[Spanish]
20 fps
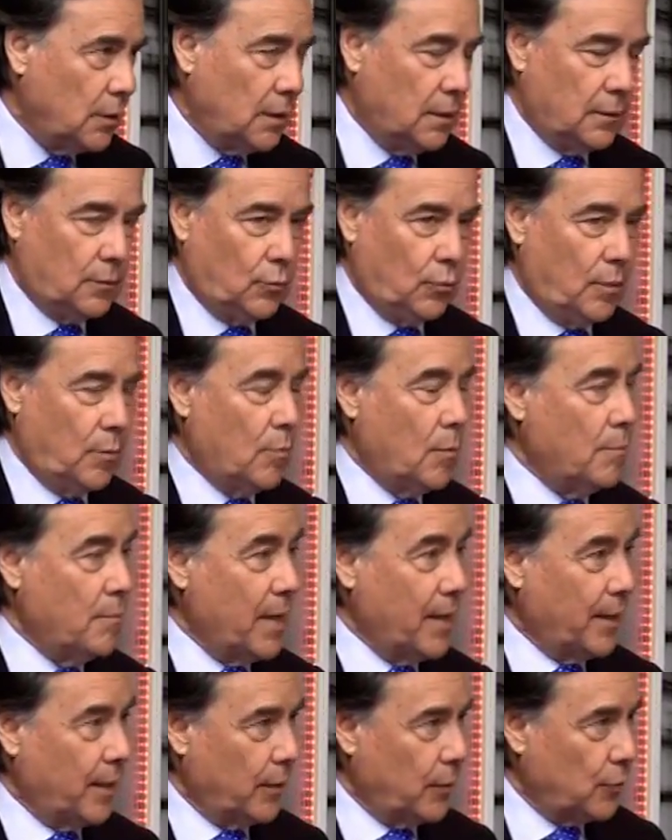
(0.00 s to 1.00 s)
que estuvimos
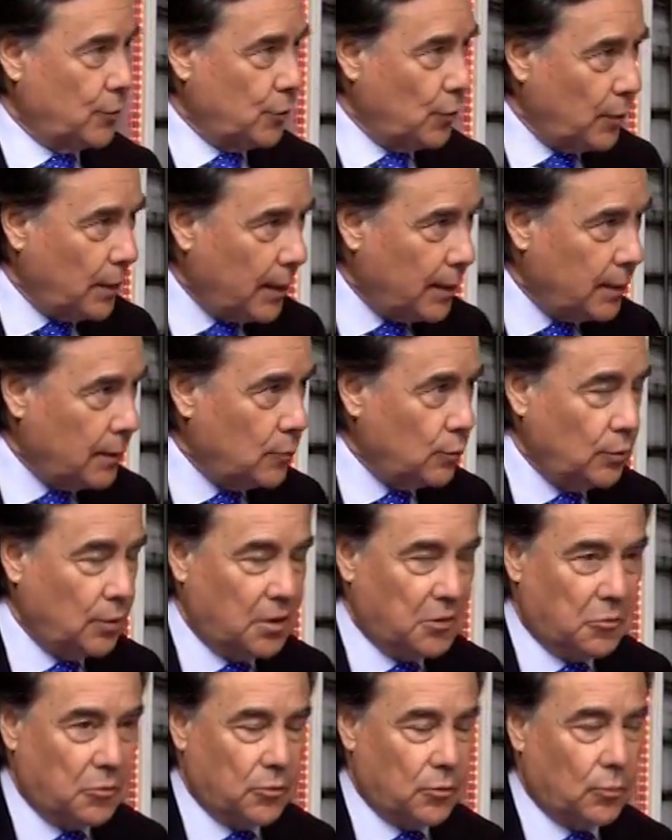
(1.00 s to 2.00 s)
más de dos horas
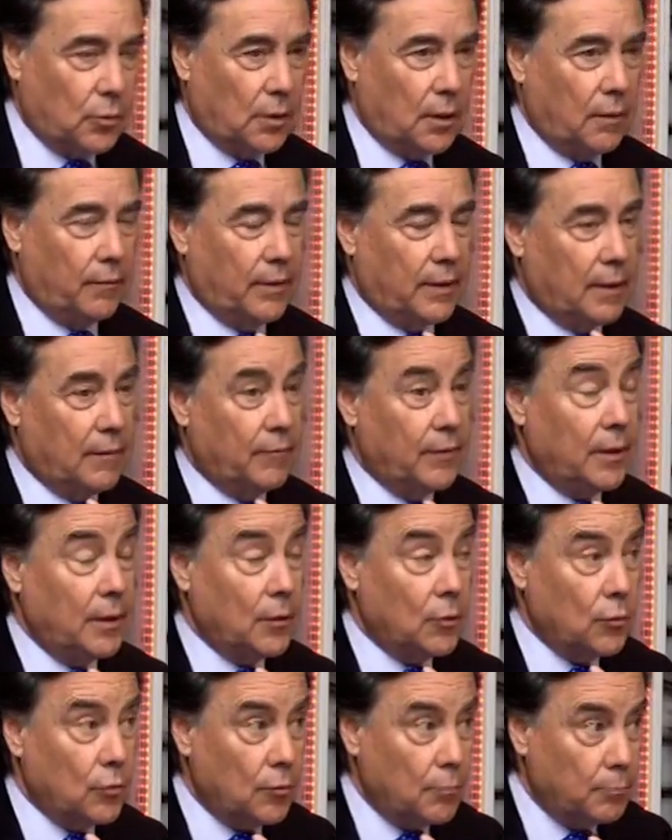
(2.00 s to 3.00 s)
discutiéndolo, si ustedes ven el
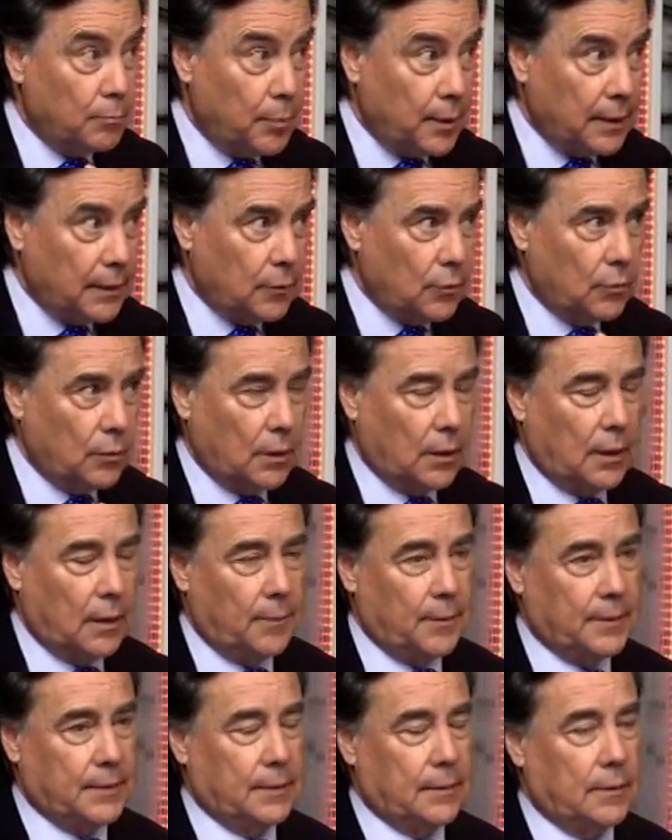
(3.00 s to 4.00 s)
video completo de la
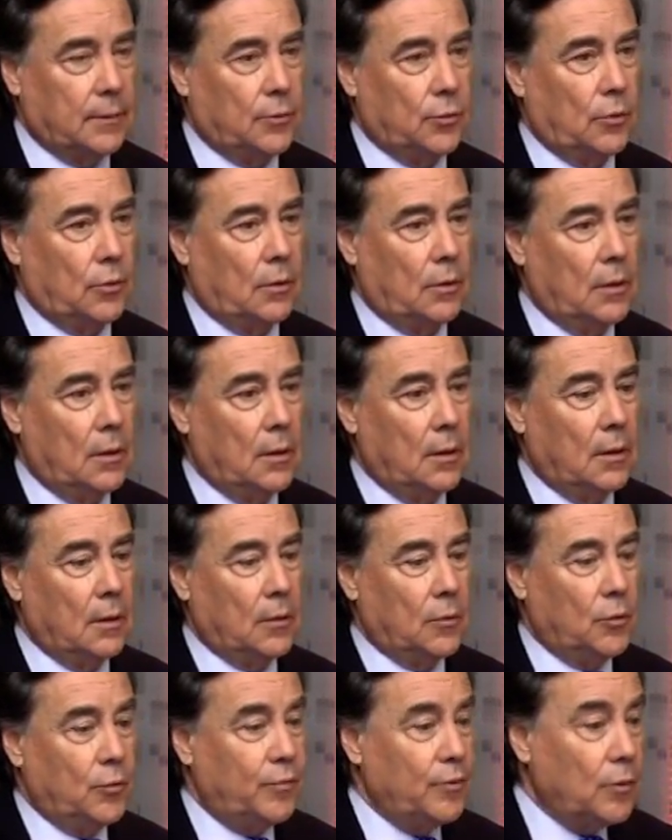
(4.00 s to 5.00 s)
presentación,
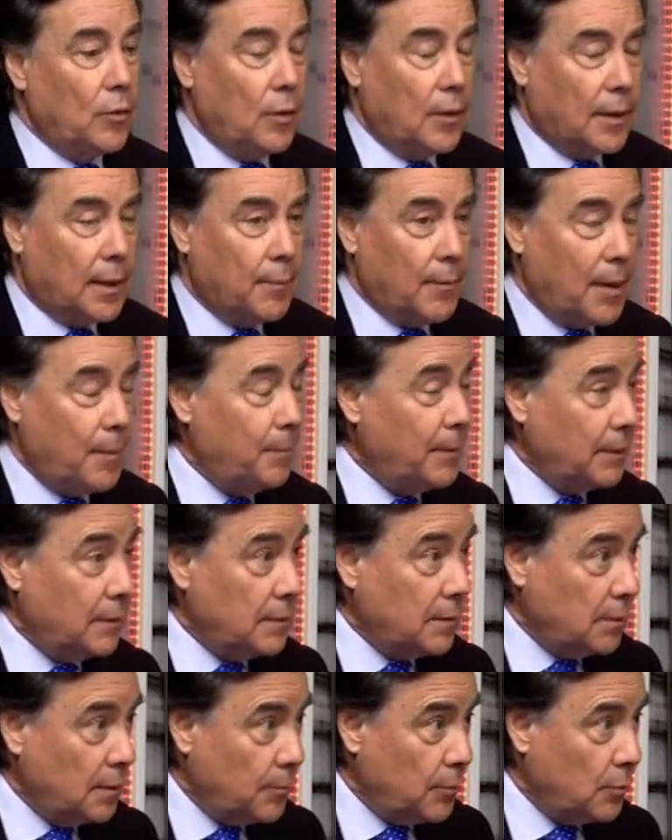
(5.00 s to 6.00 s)
yo fui uno de los que más
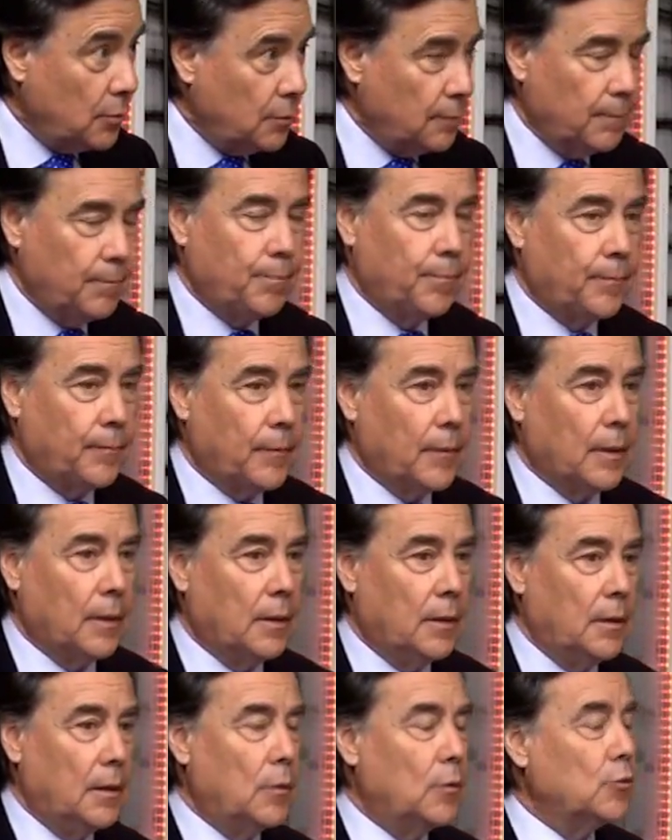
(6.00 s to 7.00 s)
participó
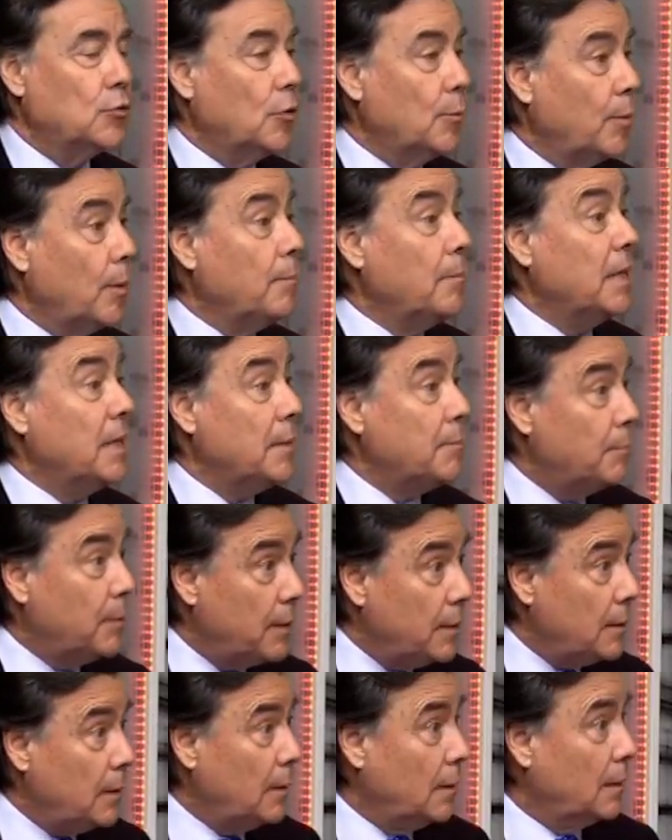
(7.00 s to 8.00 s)
Incluso después me
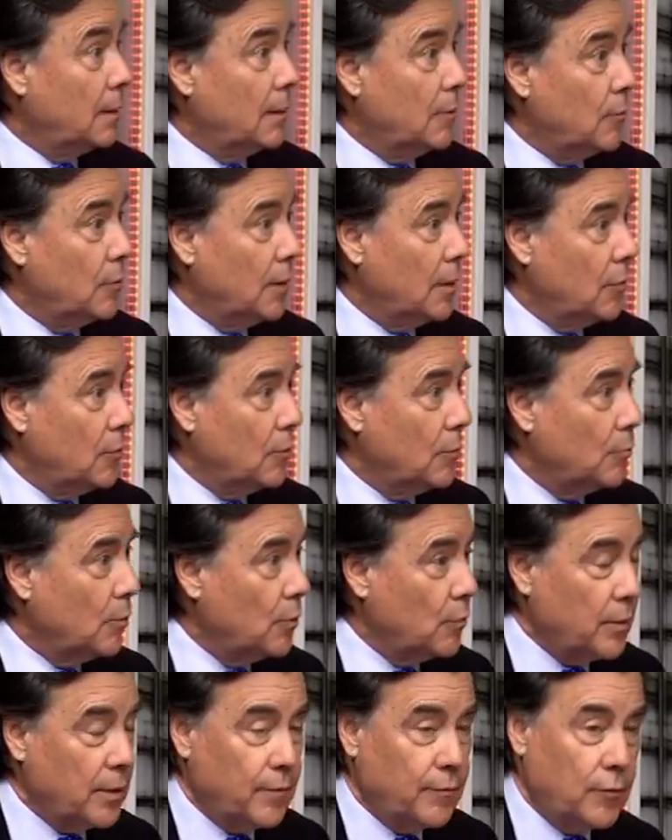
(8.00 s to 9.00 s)
despedí del abogado con
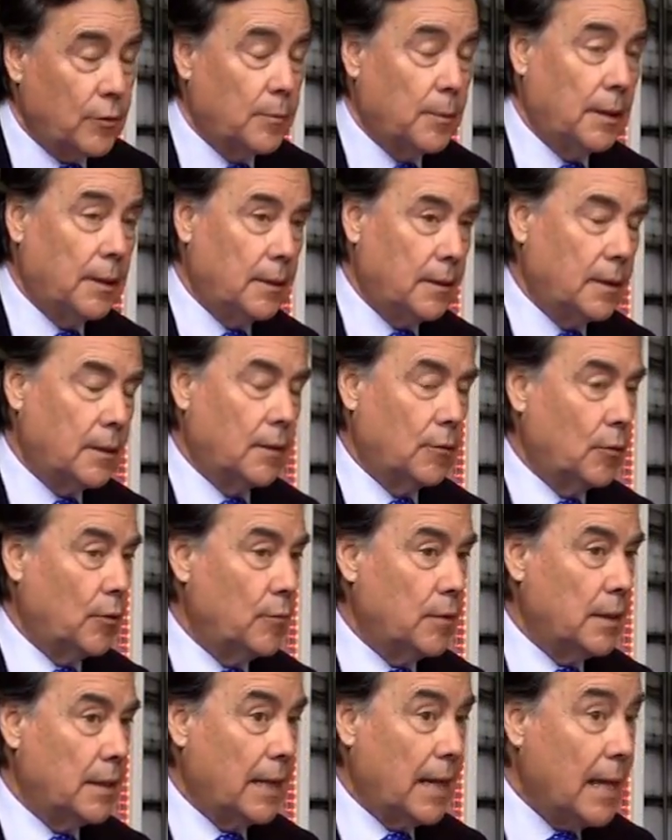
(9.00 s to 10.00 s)
muy buena forma, le dije que no
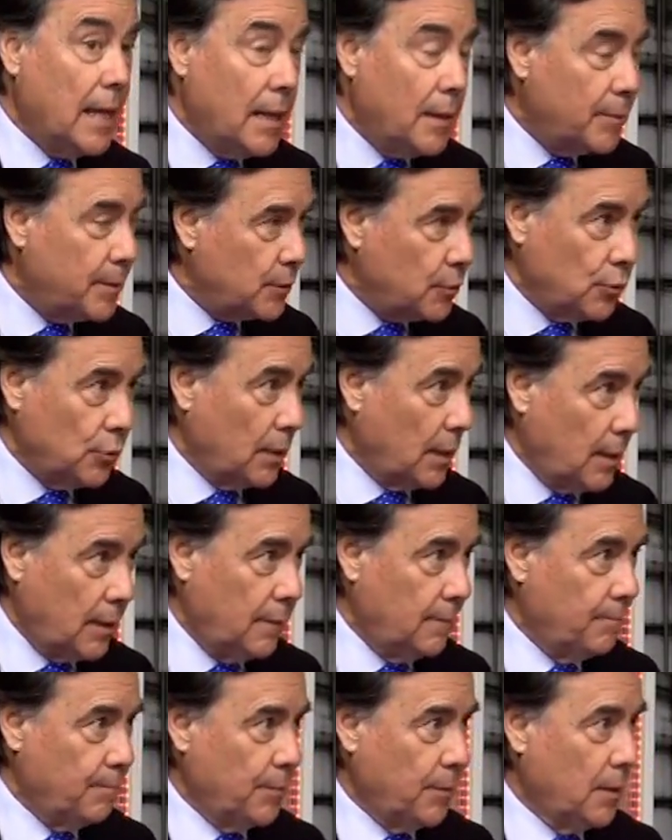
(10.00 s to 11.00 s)
había nada
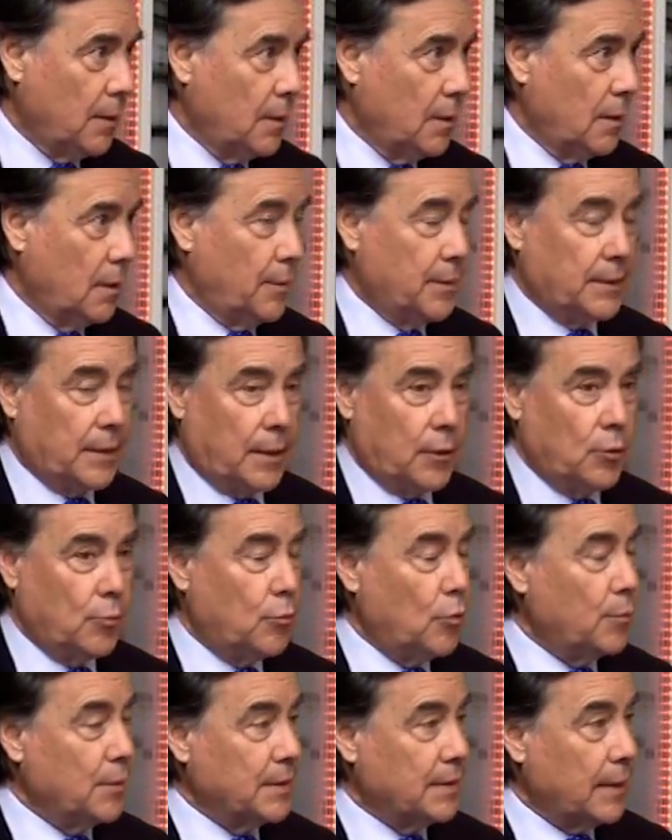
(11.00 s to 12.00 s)
personal, a pesar que yo
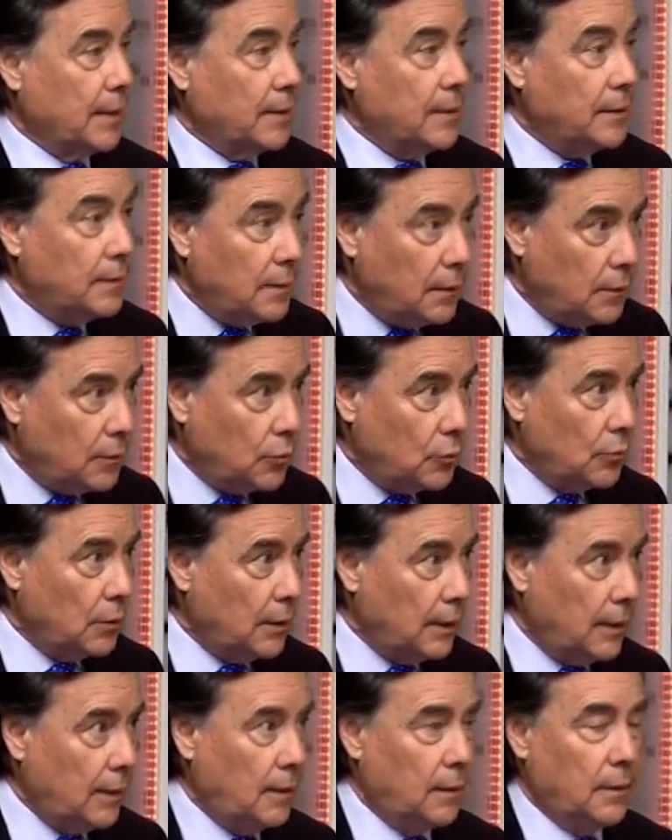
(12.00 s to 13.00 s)
puedo pensar distinto
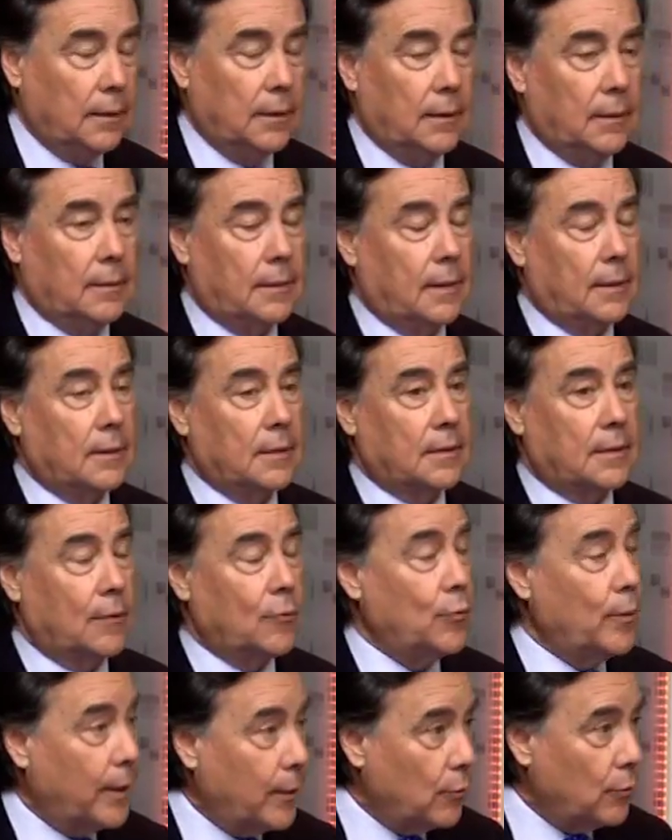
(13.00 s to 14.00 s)
de él y estar en
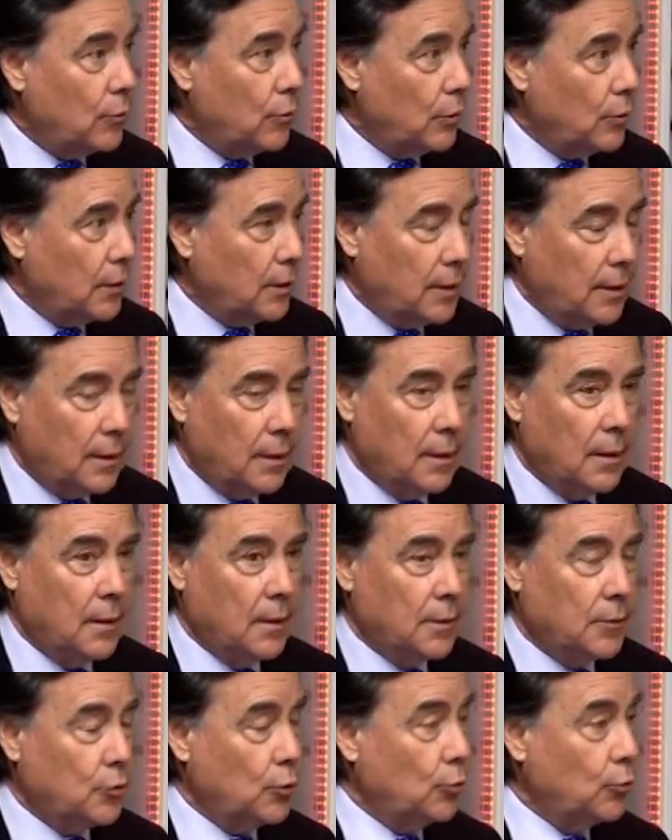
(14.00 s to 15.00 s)
desacuerdo con lo que él
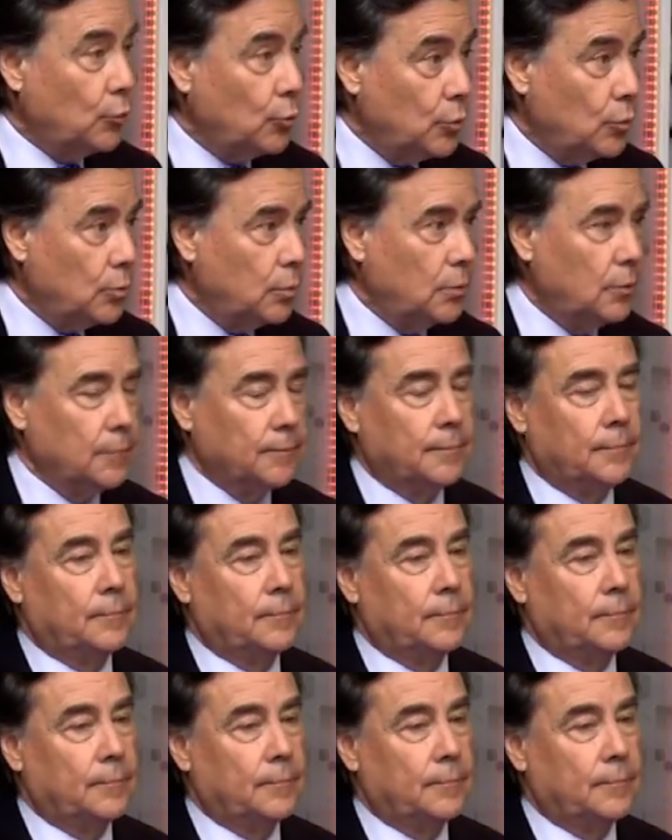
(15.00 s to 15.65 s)
sostuvo,